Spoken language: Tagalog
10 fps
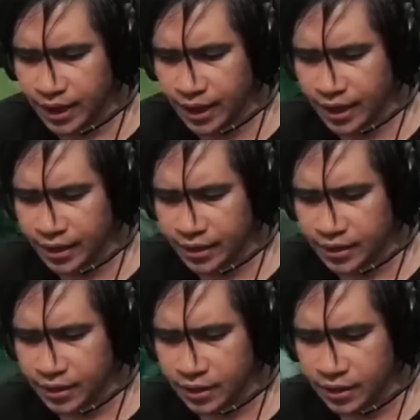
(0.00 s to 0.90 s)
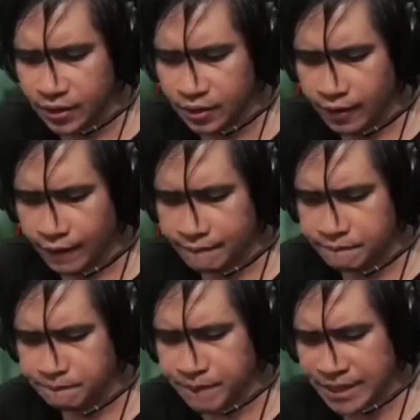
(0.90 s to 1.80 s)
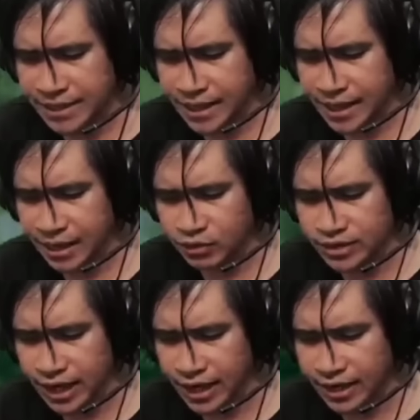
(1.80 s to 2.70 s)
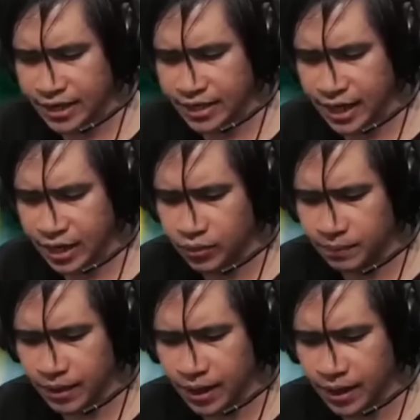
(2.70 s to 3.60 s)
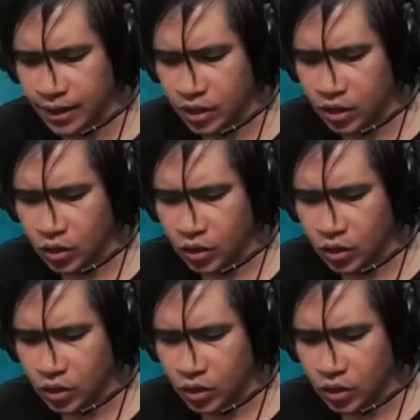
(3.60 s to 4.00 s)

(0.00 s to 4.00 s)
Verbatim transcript: Ha? Patay ka ngayon sa akin, hayop ka.